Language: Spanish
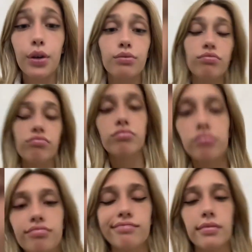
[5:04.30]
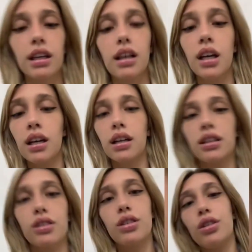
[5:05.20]
No.
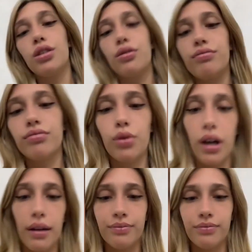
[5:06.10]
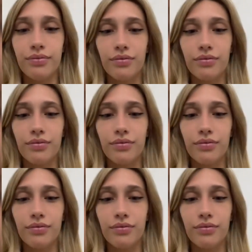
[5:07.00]
No, no, nunca.